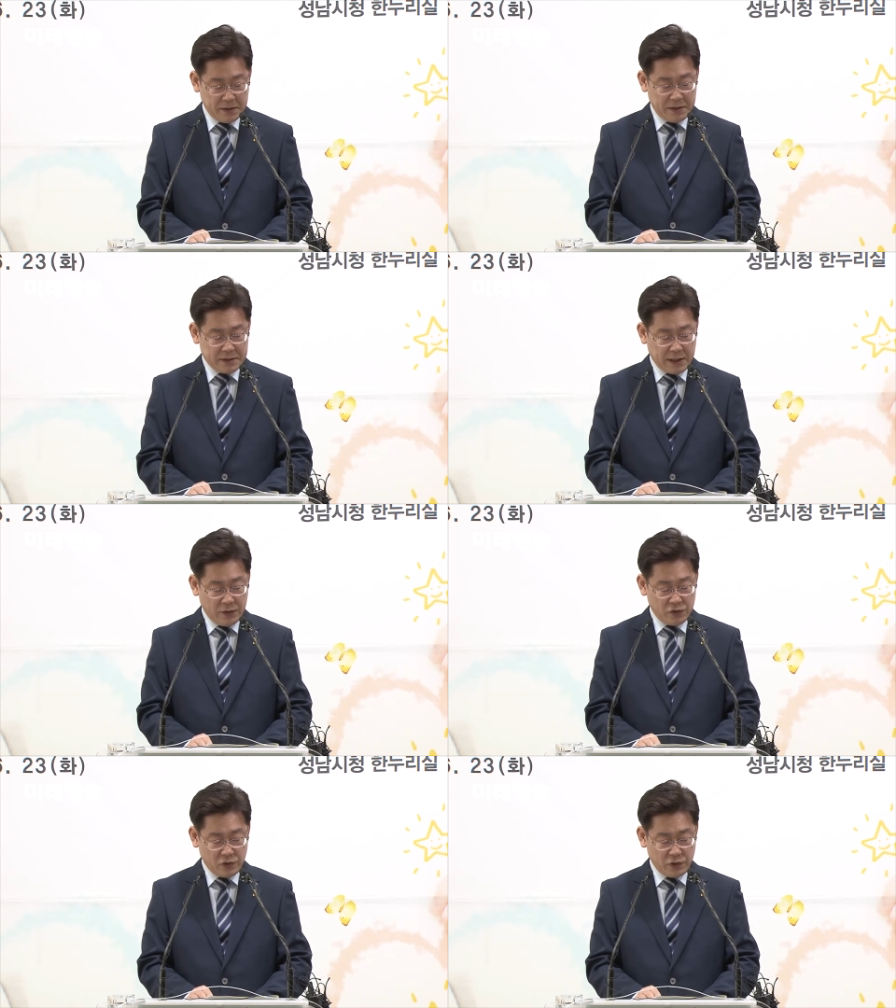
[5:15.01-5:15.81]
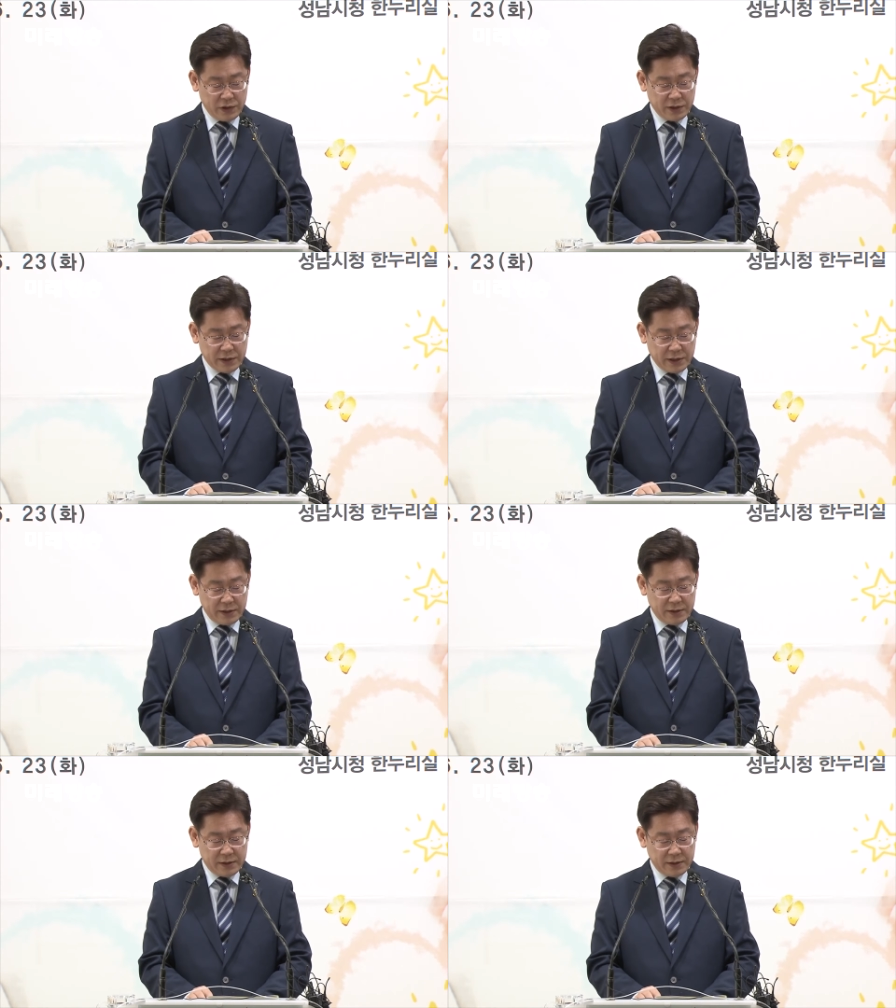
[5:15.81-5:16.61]
산후조리원
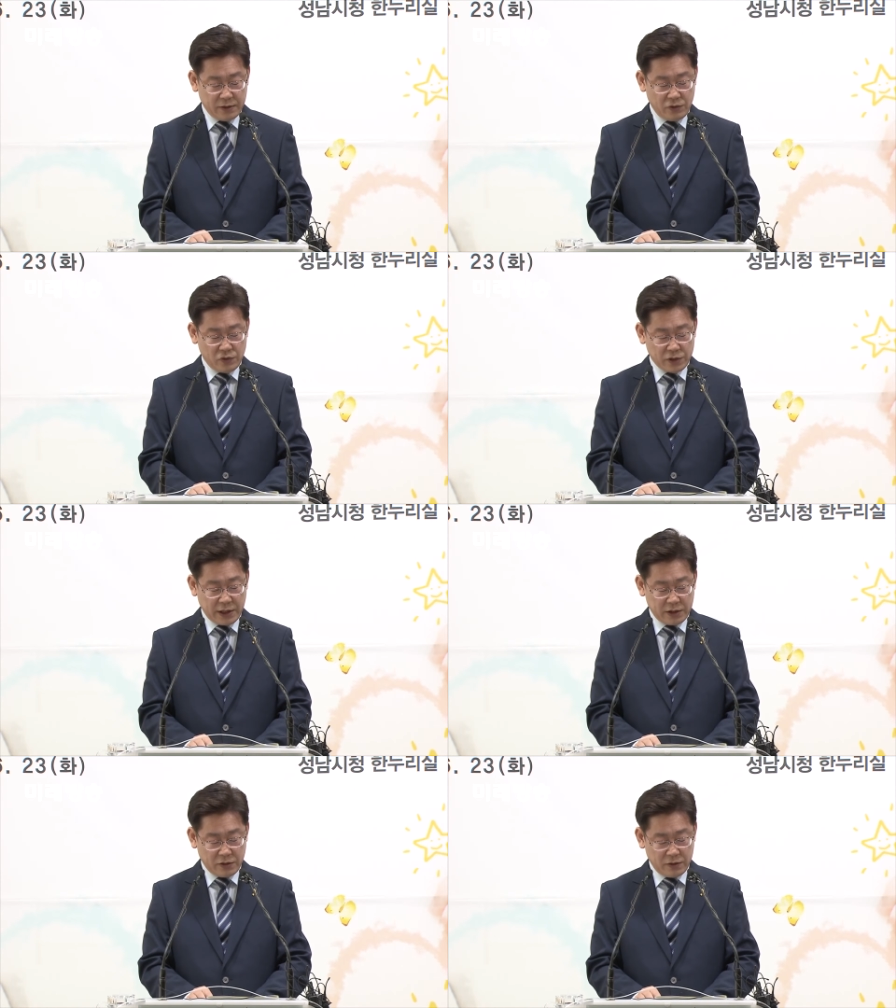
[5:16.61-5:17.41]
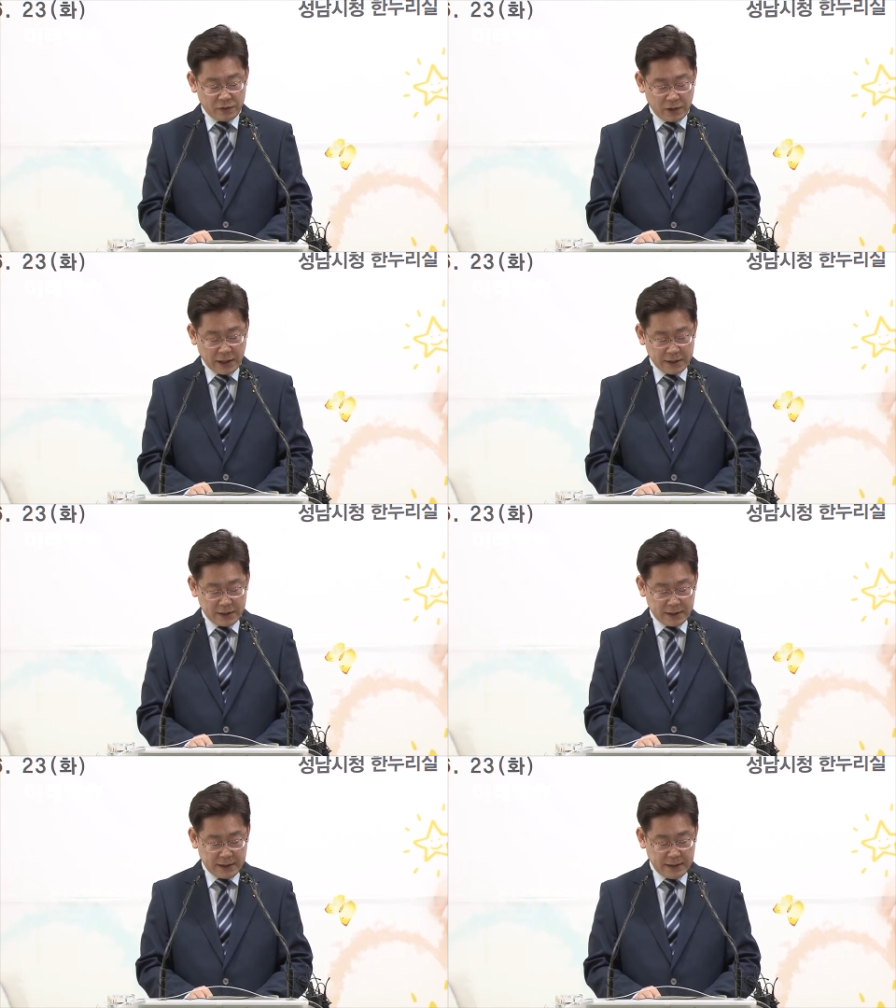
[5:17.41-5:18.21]
정책은 여론조사에도
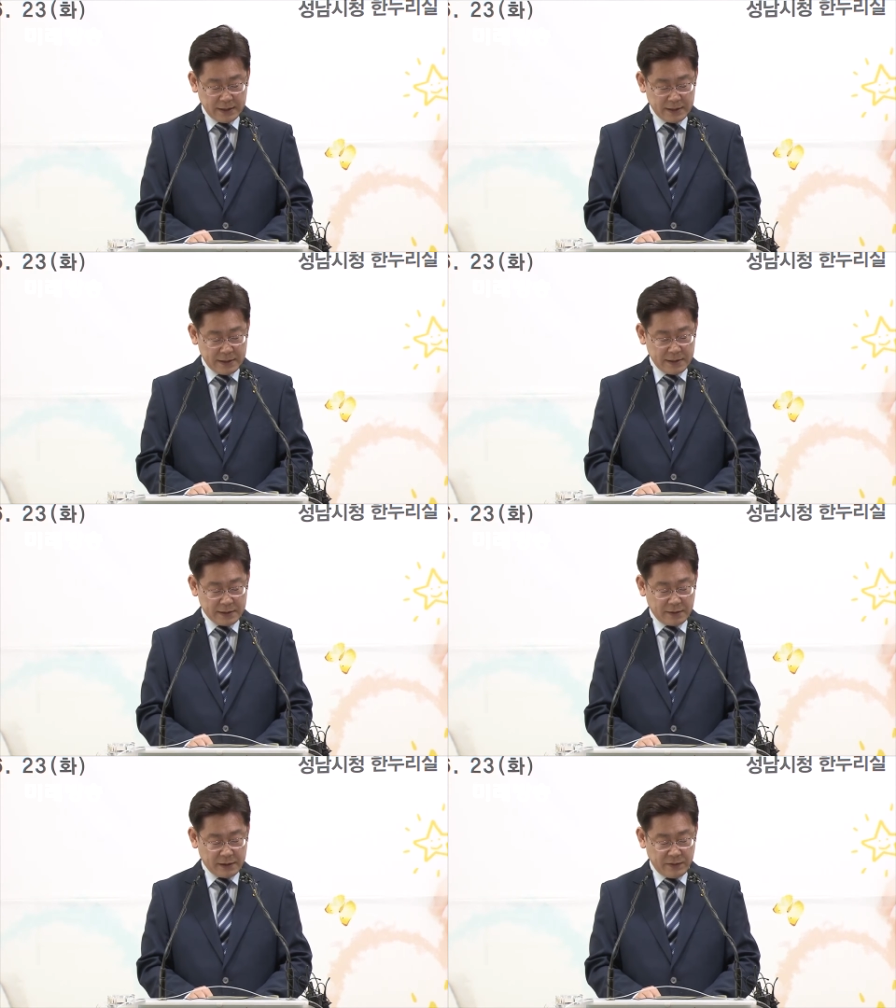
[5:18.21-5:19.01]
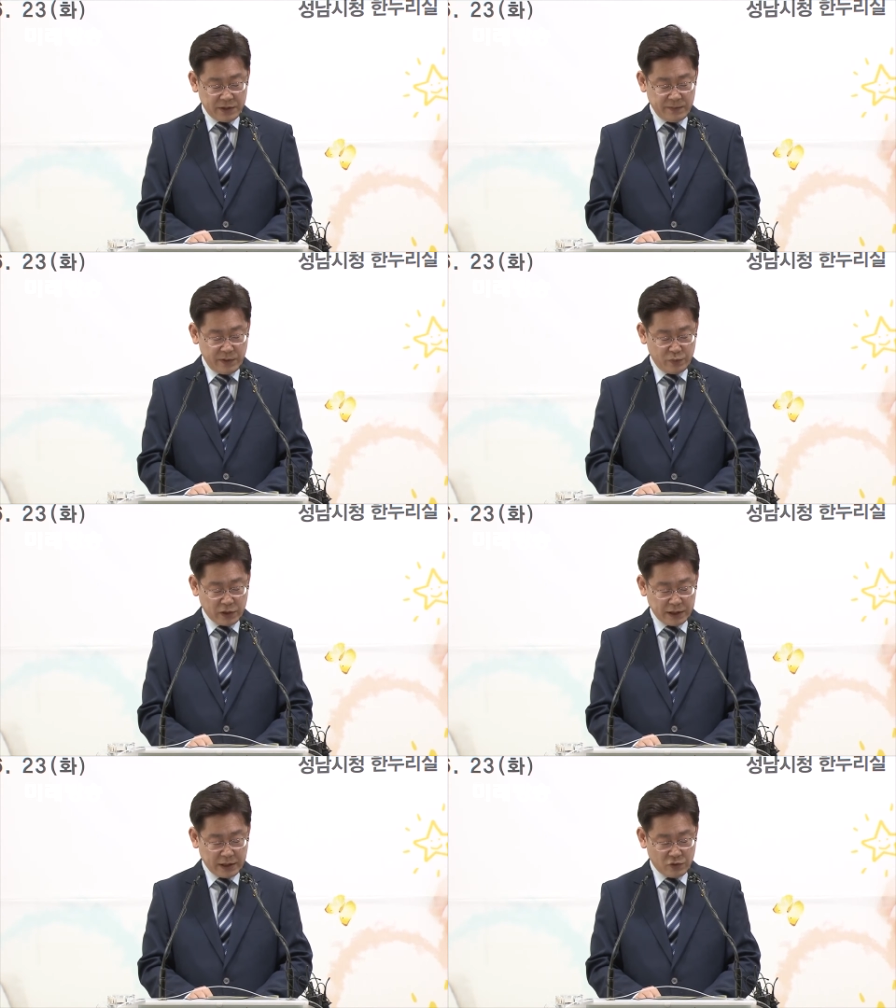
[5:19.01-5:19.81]
드러나듯이 성남
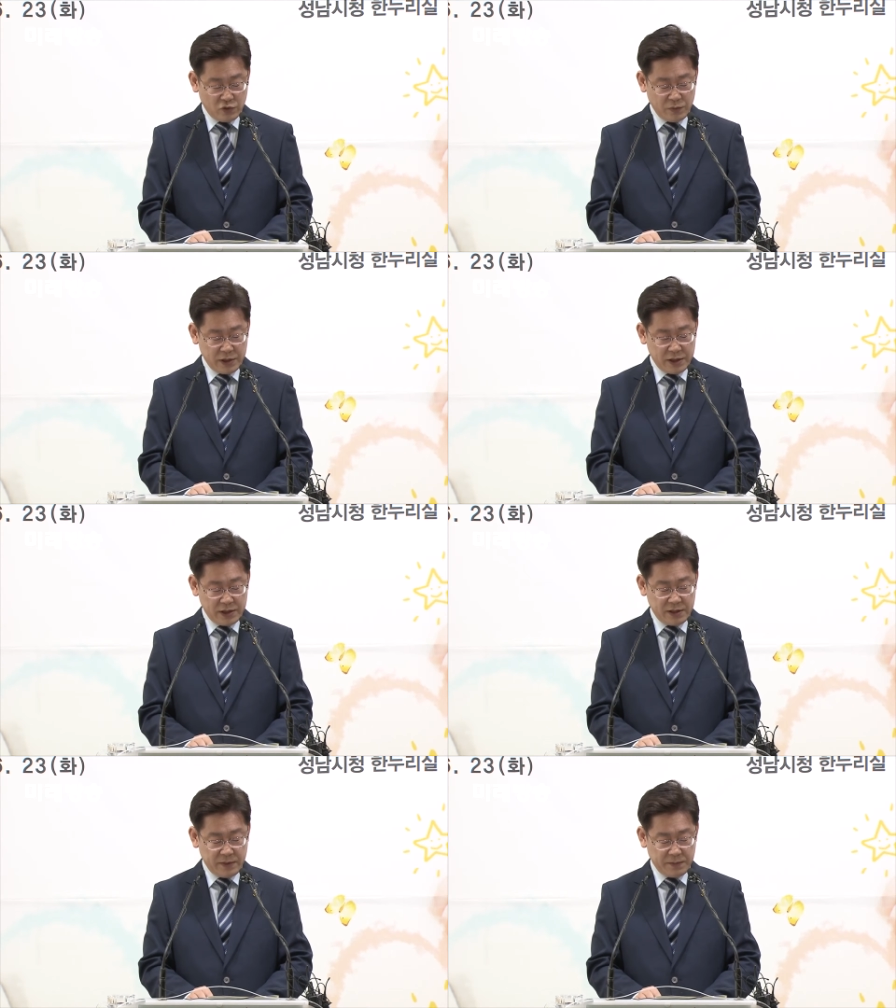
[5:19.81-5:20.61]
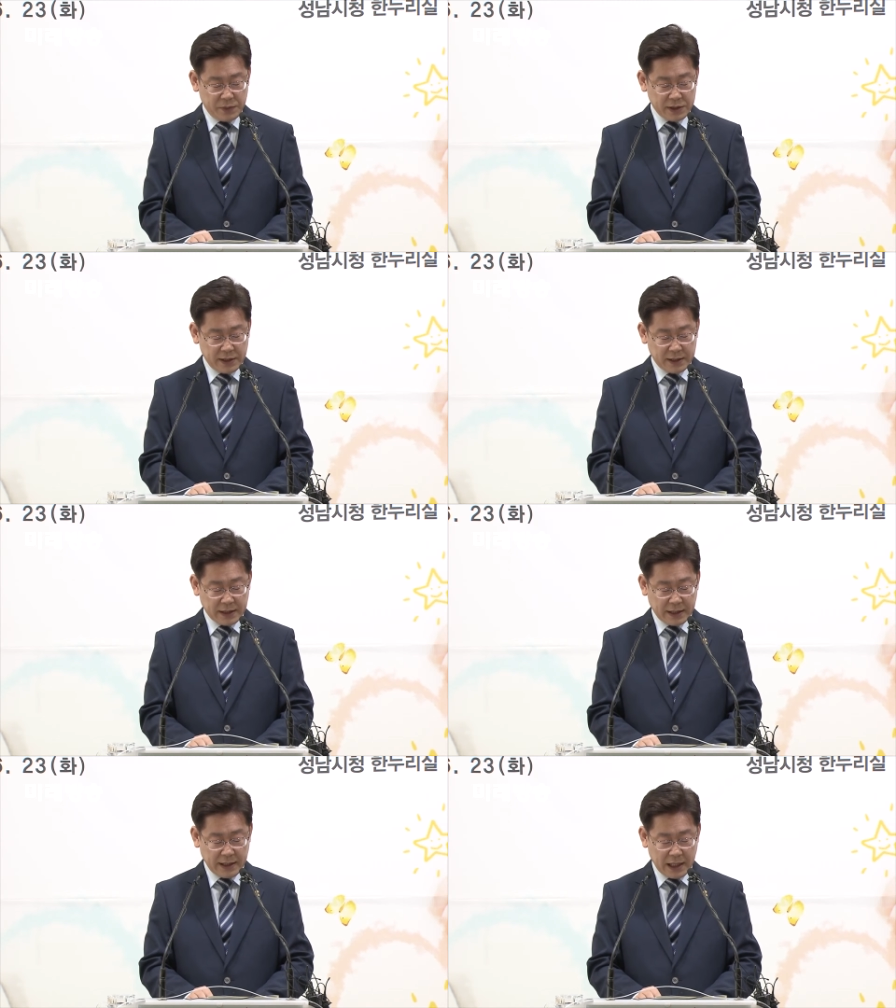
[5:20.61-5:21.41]
시민뿐 아니라 국민
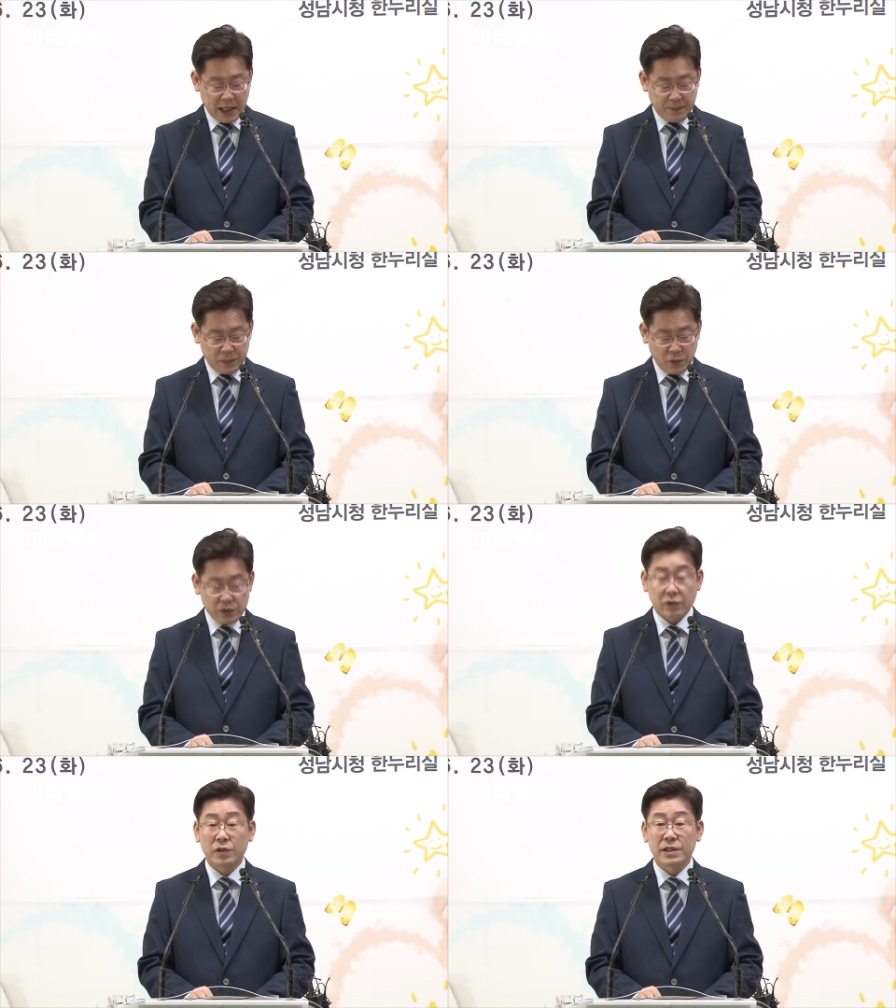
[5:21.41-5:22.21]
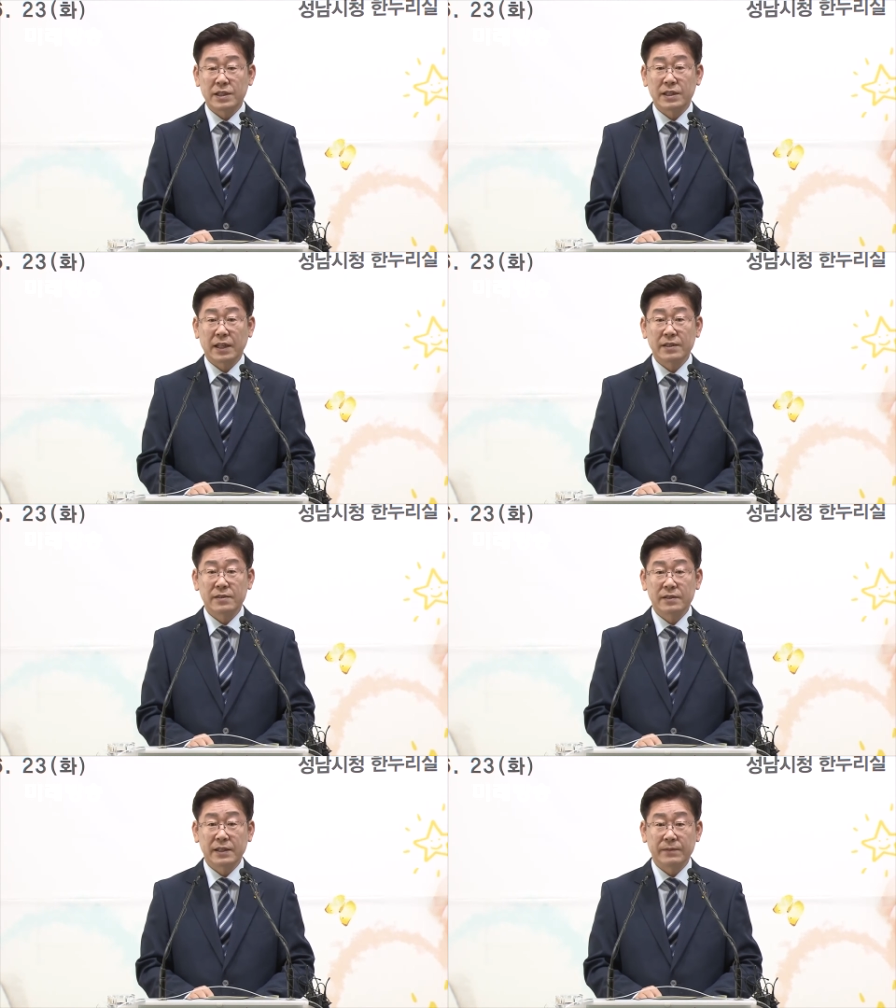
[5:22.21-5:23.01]
72%가 압도적으로 지지하는
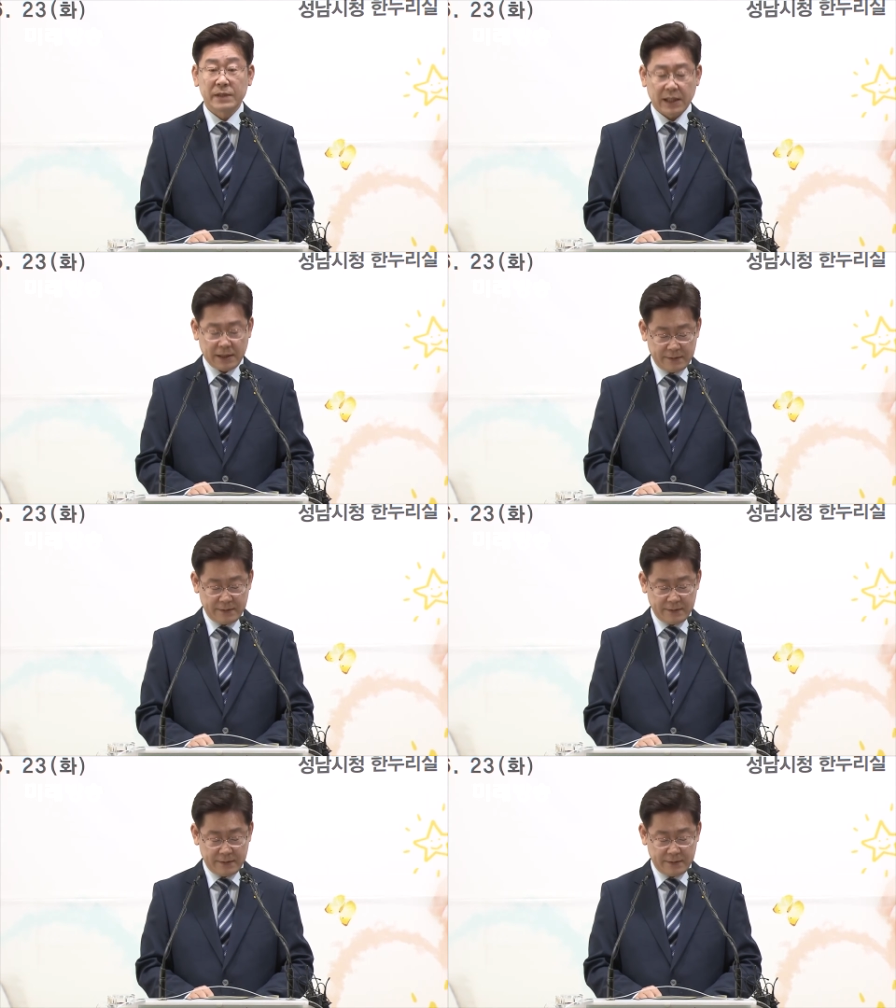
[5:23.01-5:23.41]
정책입니다.